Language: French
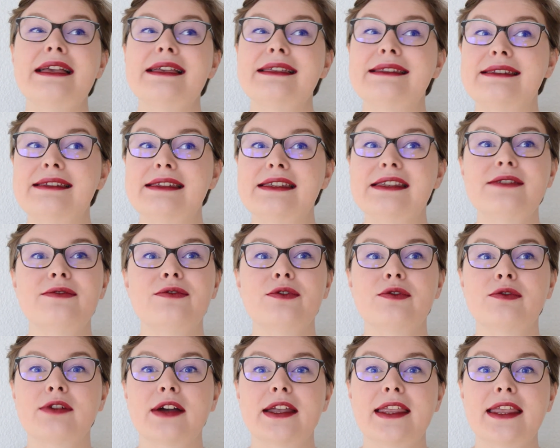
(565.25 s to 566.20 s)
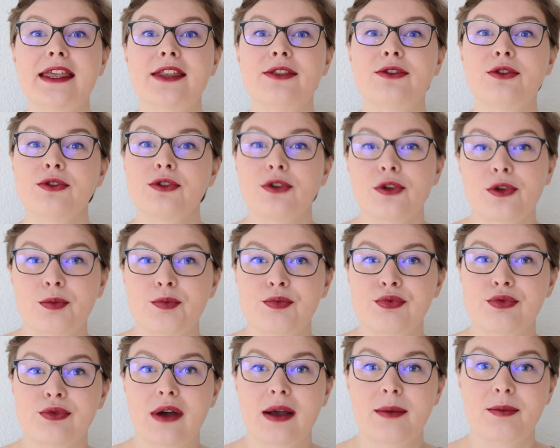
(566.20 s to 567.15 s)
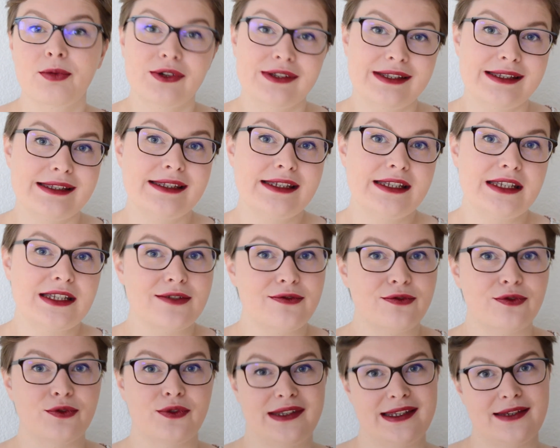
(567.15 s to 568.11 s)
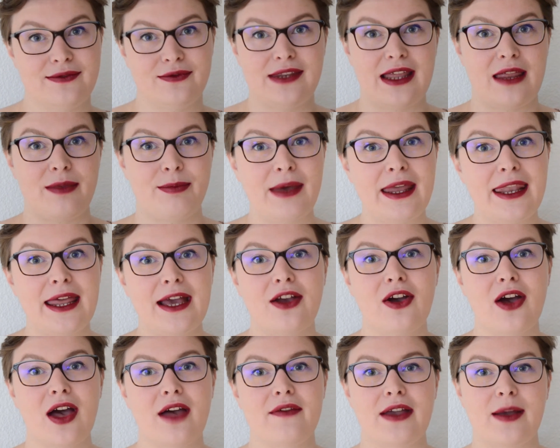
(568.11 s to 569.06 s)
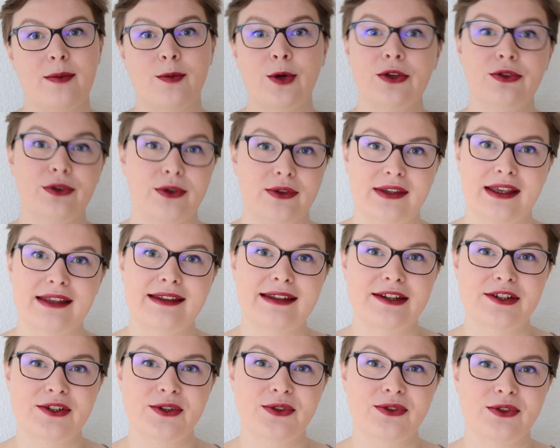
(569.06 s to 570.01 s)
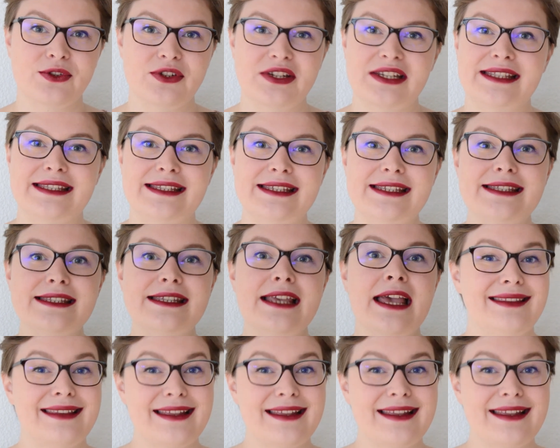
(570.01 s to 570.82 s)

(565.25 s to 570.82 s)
Si vous voyez d'autres points positifs ou si vous n'êtes pas d'accord avec moi sur certaines choses que j'ai dites,